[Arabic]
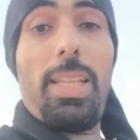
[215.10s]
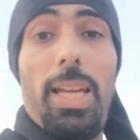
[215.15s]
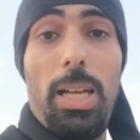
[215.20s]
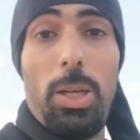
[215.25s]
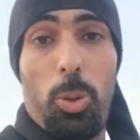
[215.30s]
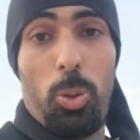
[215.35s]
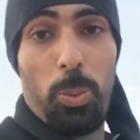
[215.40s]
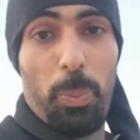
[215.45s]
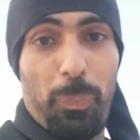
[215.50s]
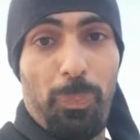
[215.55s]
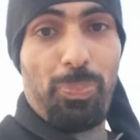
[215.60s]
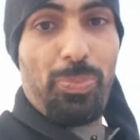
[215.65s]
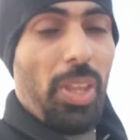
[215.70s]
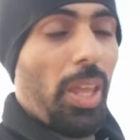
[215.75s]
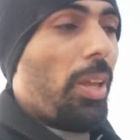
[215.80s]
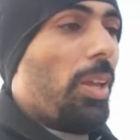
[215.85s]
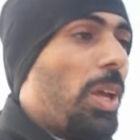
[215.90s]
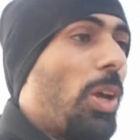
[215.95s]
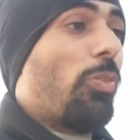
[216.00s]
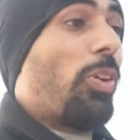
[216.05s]
التحكم
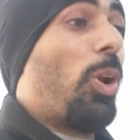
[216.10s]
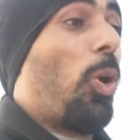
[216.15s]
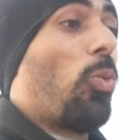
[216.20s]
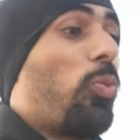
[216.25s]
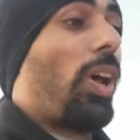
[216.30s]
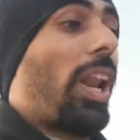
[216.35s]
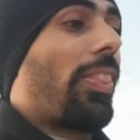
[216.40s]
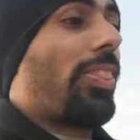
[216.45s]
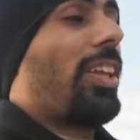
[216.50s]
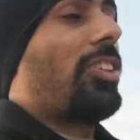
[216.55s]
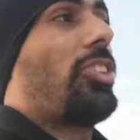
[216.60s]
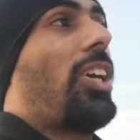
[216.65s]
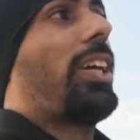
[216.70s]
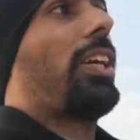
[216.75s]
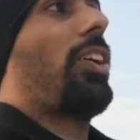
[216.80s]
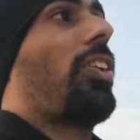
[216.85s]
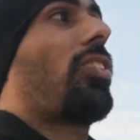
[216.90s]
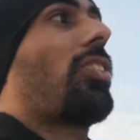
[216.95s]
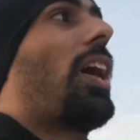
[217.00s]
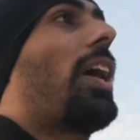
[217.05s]
فلو فرضنا
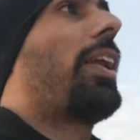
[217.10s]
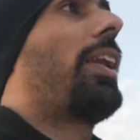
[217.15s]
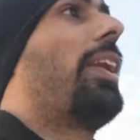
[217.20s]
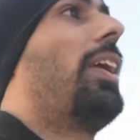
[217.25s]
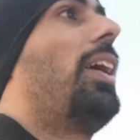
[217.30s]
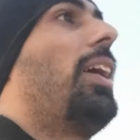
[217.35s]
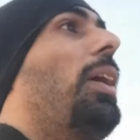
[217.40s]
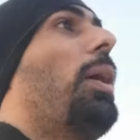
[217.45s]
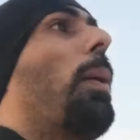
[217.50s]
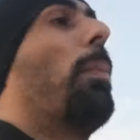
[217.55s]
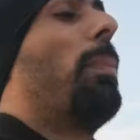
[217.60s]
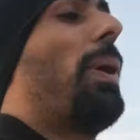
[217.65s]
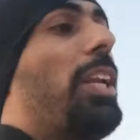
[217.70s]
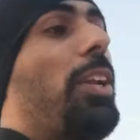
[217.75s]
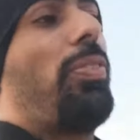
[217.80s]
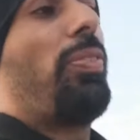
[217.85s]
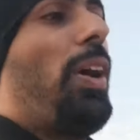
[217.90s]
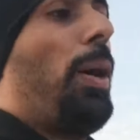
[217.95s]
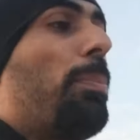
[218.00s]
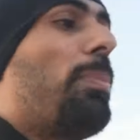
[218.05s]
جاك حصان ما
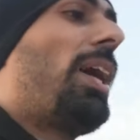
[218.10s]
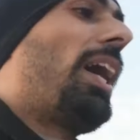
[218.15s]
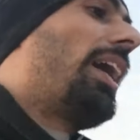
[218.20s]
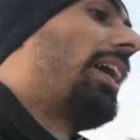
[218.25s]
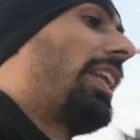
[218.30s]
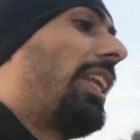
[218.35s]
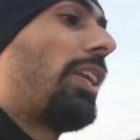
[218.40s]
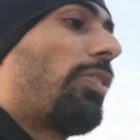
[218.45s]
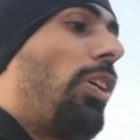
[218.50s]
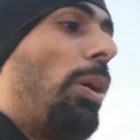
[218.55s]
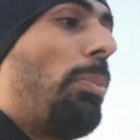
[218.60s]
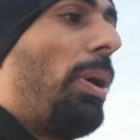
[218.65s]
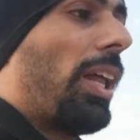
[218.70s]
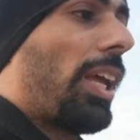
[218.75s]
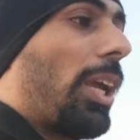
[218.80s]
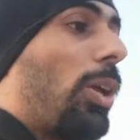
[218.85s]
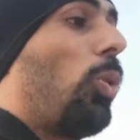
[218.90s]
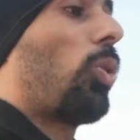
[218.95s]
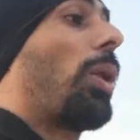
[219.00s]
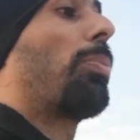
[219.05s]
نفع مع اللي نفع مع
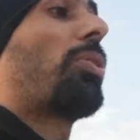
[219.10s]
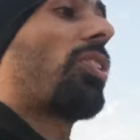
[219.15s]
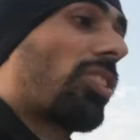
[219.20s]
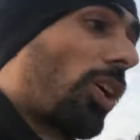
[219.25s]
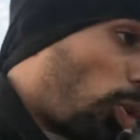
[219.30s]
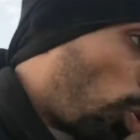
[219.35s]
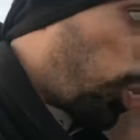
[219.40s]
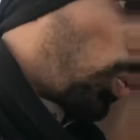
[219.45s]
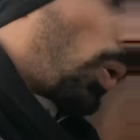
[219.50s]
الخيل الاخرى بتضطر